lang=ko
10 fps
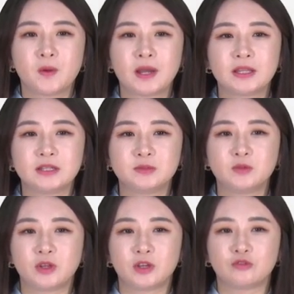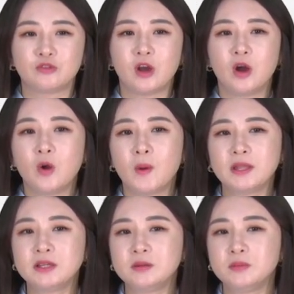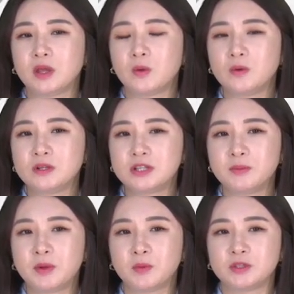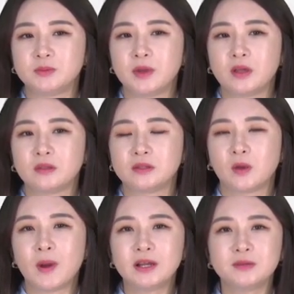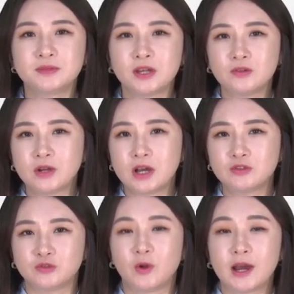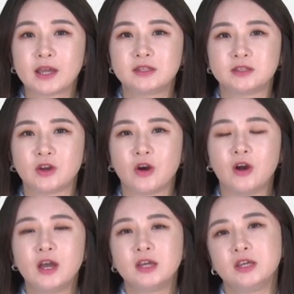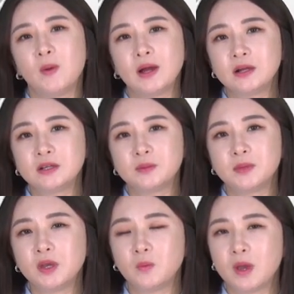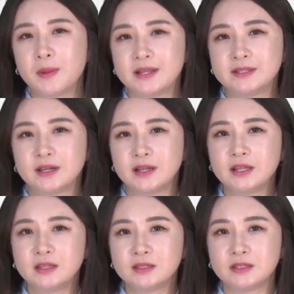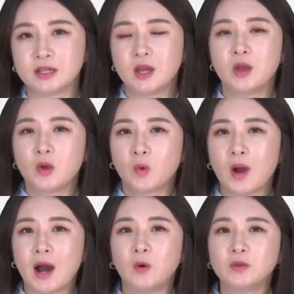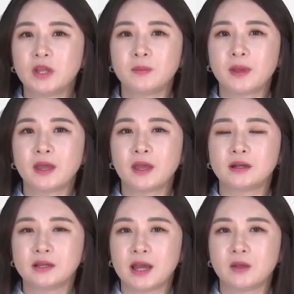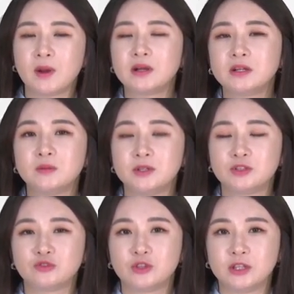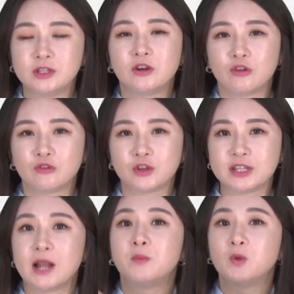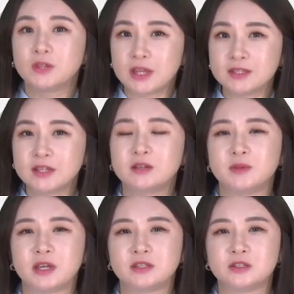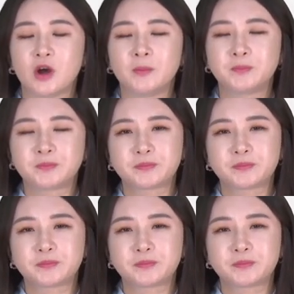확인하시면 되겠고요. 환급 내용을 살펴보시면 환급 사유가 중요하겠죠. 이 환급금이 왜 발생을 했는지 과온압에 의한 환급금일 수도 있는 거고요. 잘못 낸 세금이겠죠.